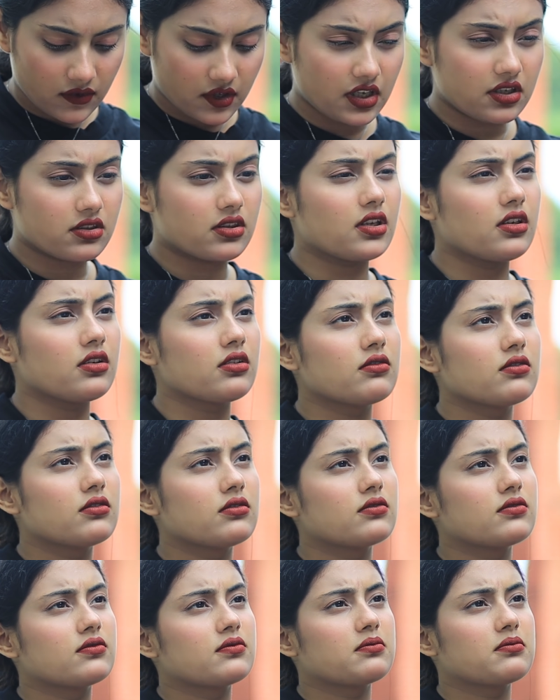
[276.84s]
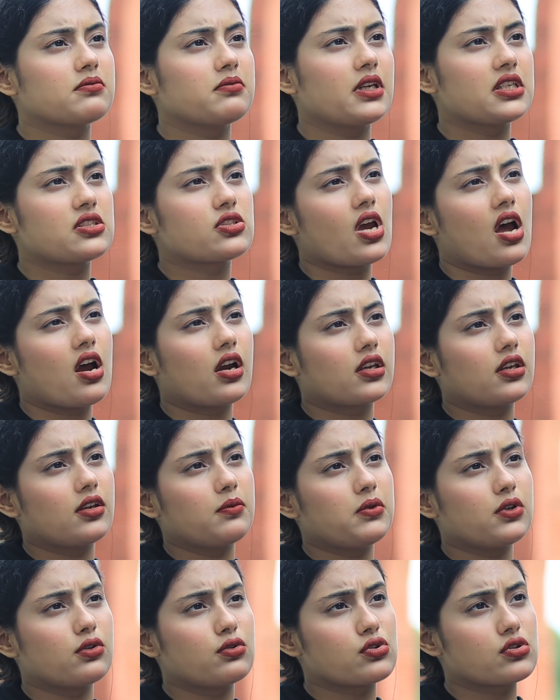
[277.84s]
नितिन मैं चाह
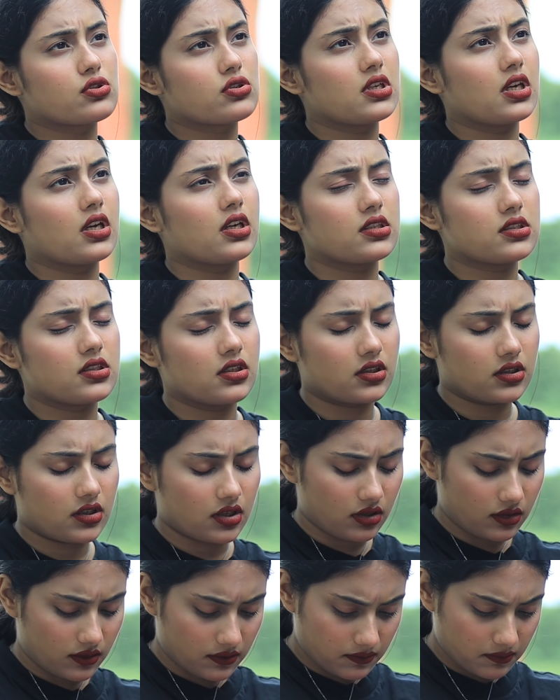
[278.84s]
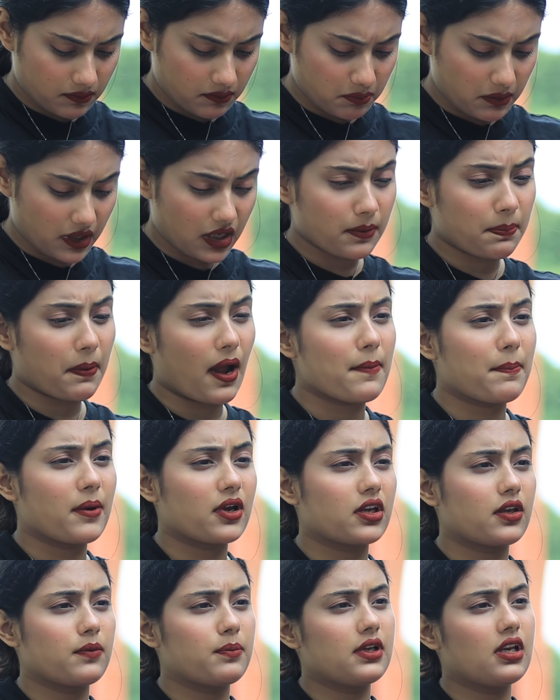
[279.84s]
के भी कुछ नहीं कर सकती मेरे
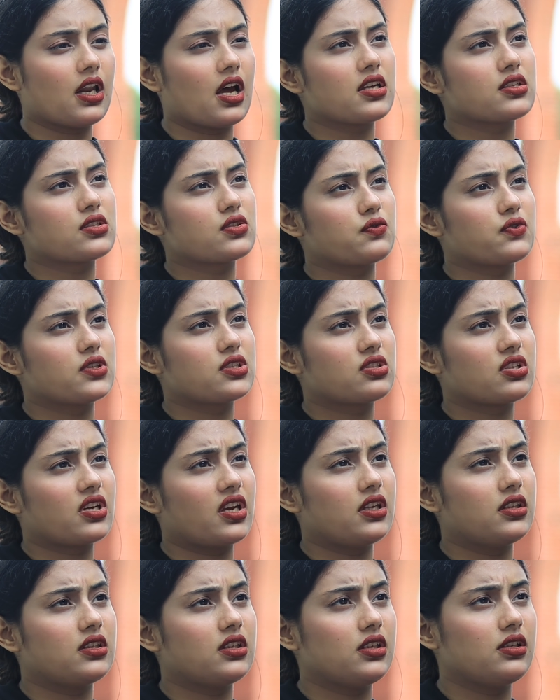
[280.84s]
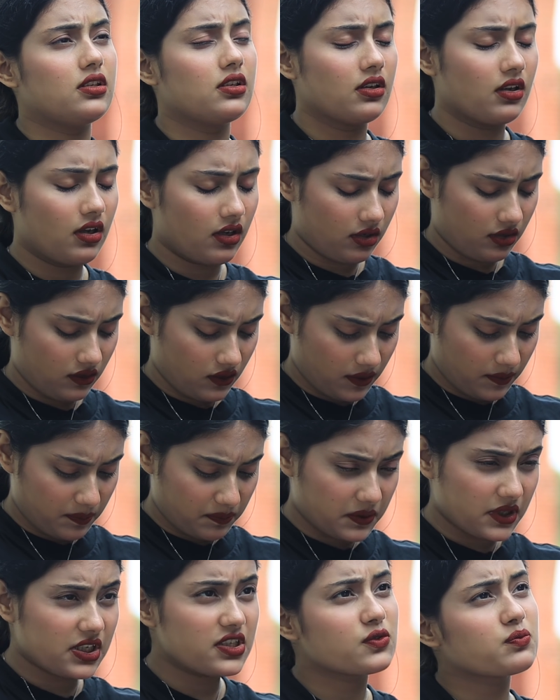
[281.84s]
पापा की भी लास्ट विश यही थी
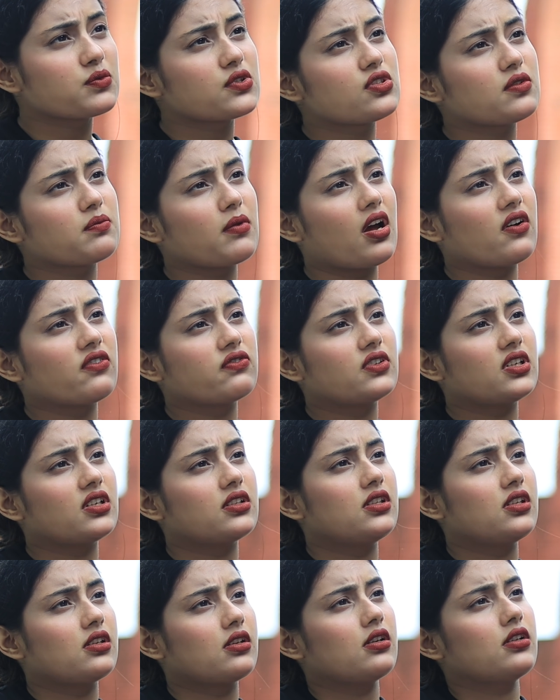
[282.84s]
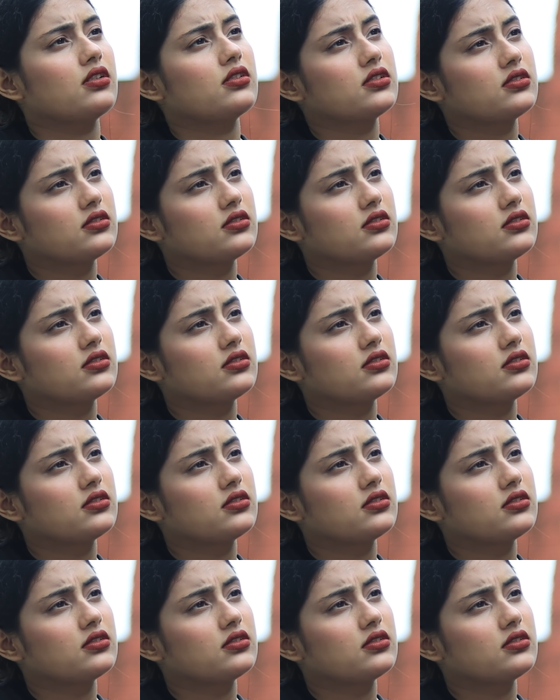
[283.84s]
प्लीज मुझे माफ कर देना